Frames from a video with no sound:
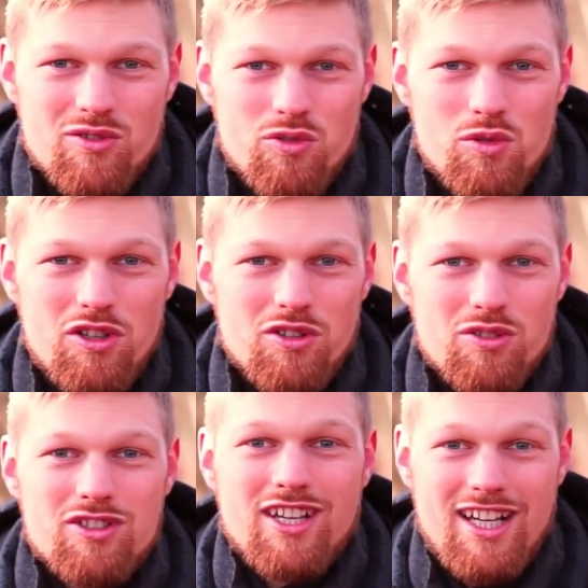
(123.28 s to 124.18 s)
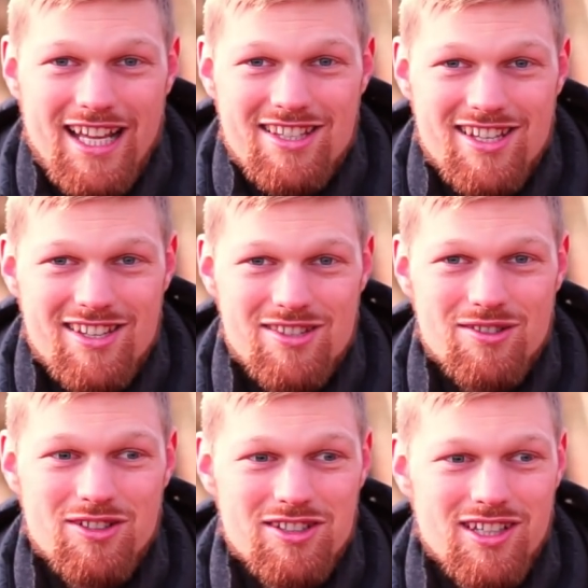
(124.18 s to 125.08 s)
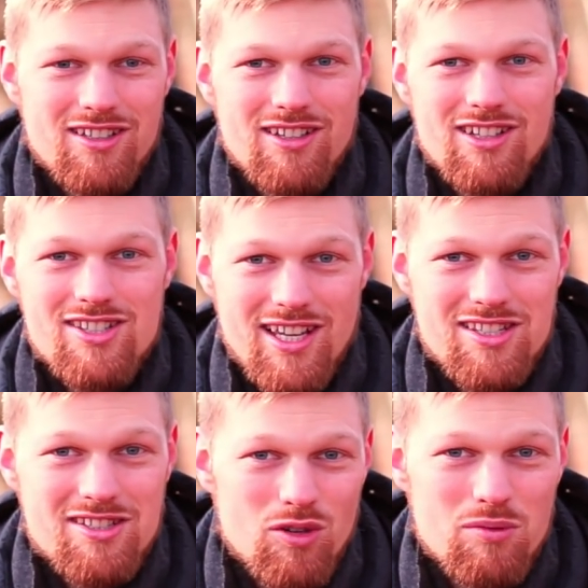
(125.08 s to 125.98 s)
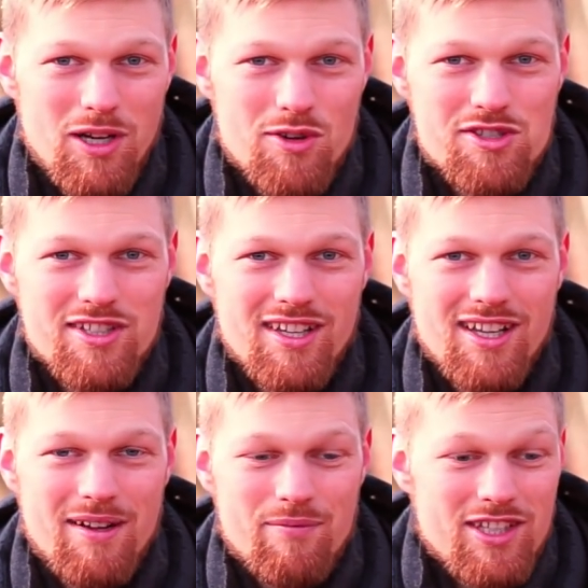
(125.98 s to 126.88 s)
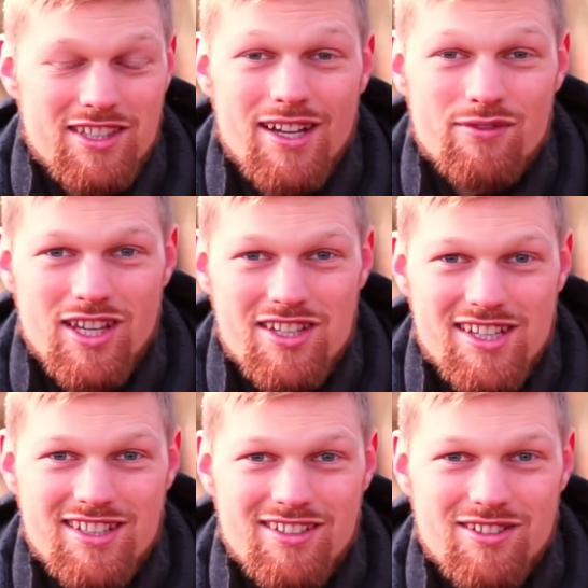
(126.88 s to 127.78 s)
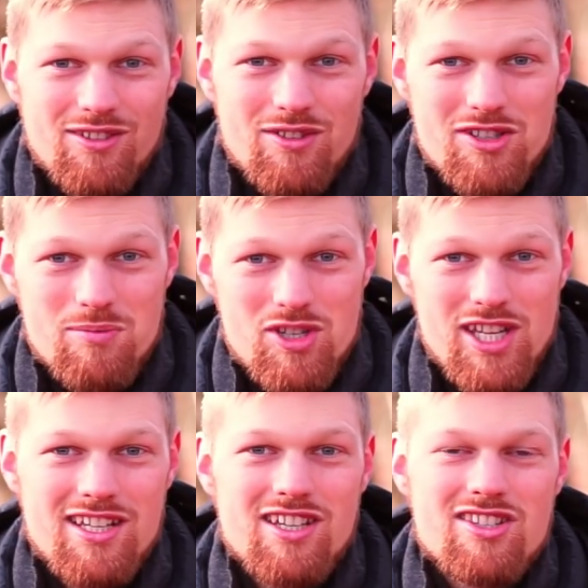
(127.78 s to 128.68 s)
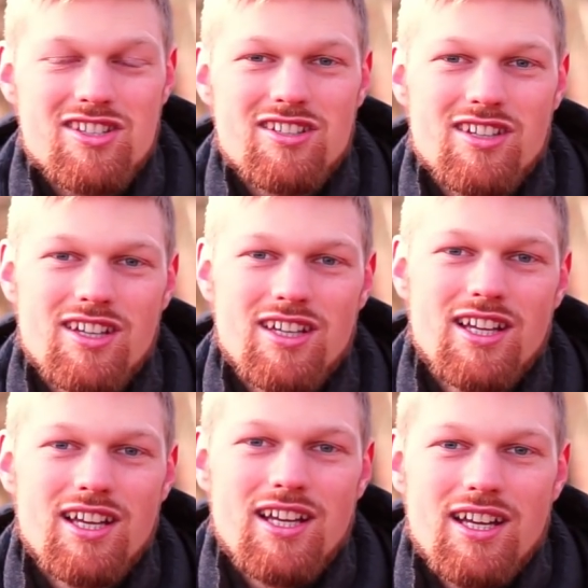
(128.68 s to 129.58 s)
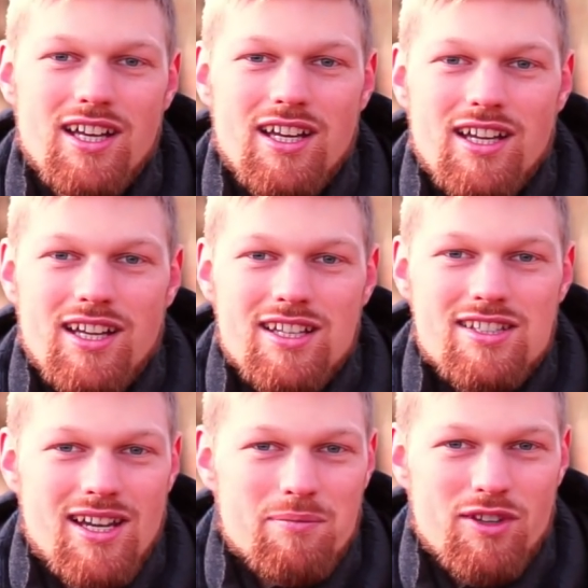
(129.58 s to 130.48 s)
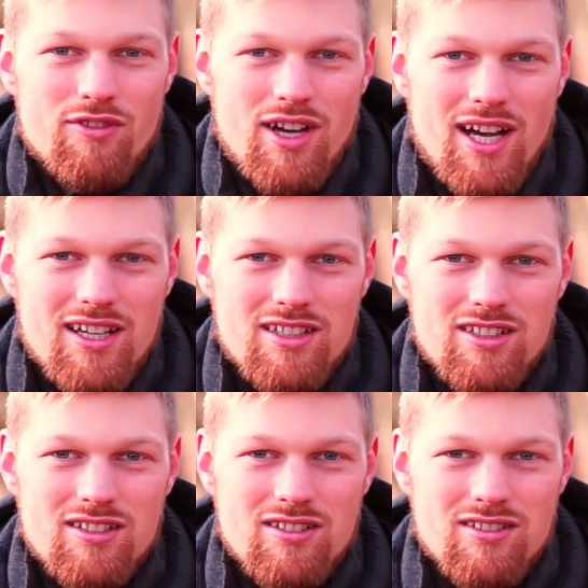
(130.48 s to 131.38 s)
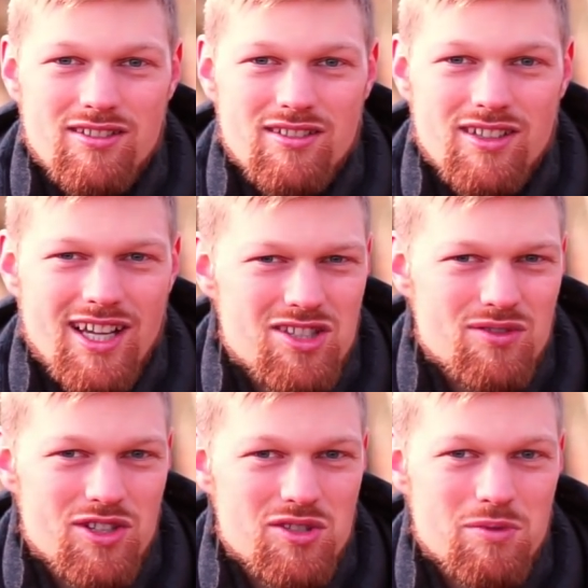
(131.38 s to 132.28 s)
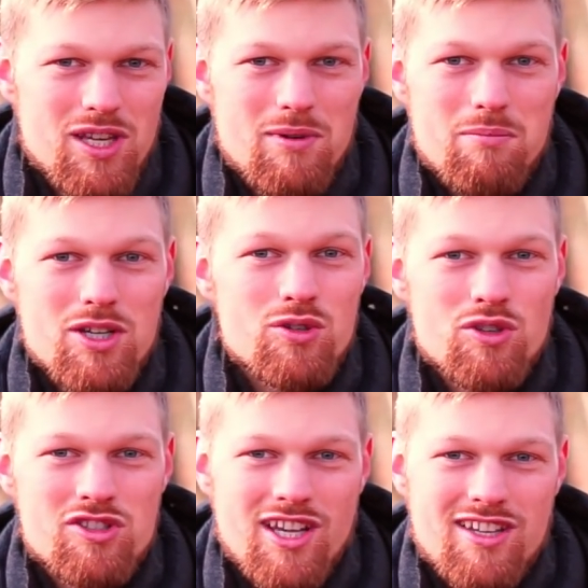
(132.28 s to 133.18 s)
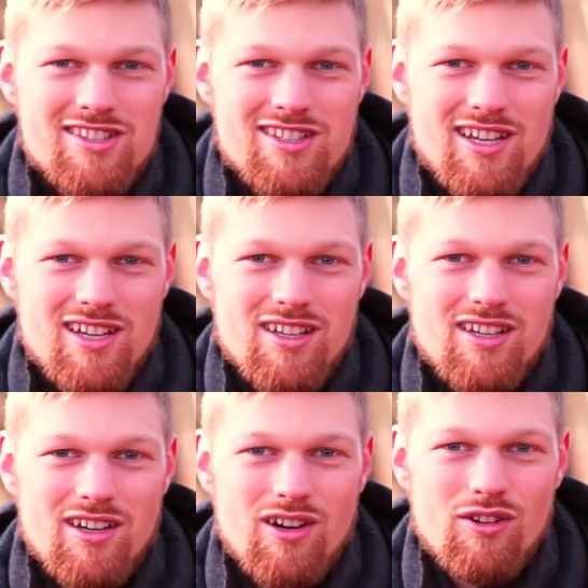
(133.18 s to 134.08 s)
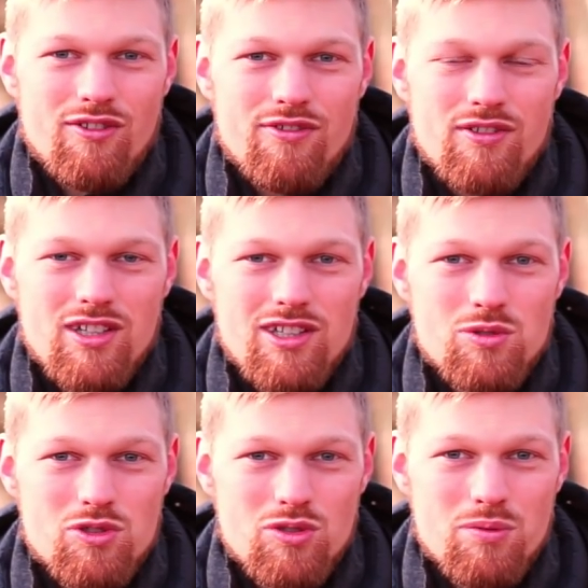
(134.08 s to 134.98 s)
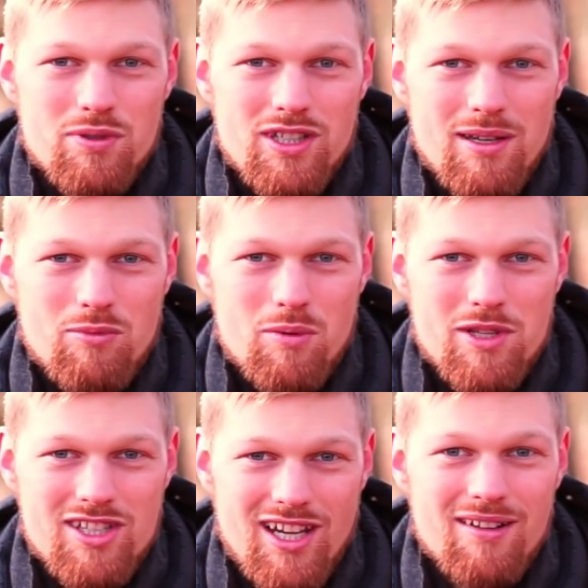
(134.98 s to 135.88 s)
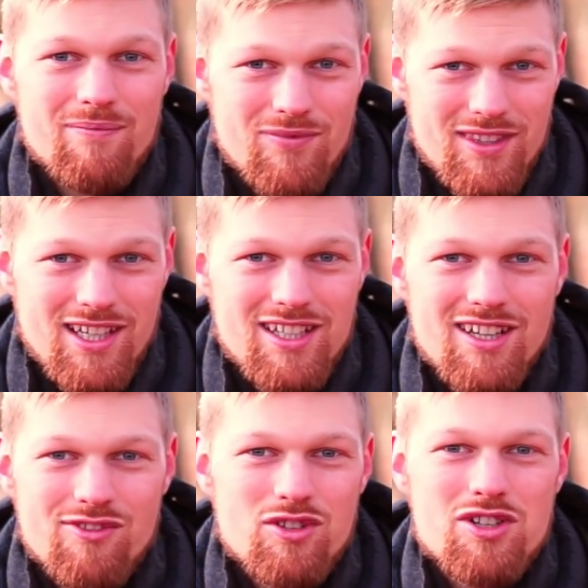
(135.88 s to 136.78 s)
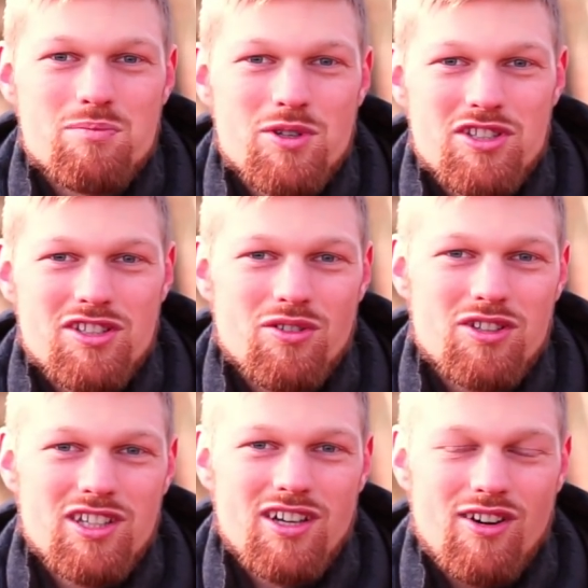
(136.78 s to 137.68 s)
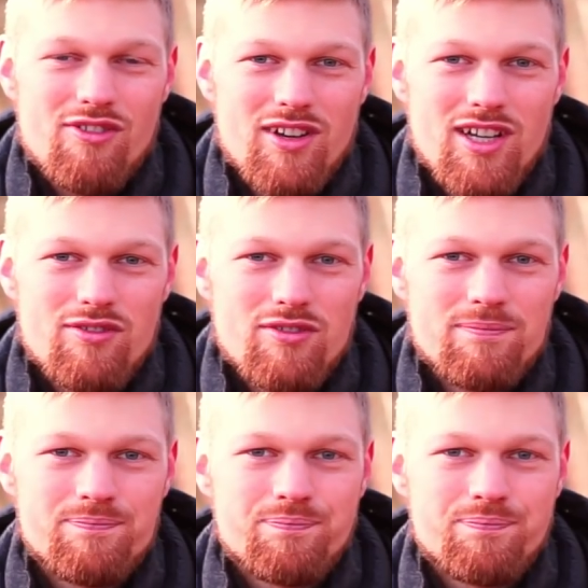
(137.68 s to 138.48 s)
und fühlen und dann klärt sich's und dann zeigt sich auch im Außen, ich darf da sein und es bestätigt sich. Es gab die Frage, kannst du was zum Thema Bindungsangst sagen auf YouTube in einem Kommentar. Danke dafür, das möchte ich auch hier aufgreifen.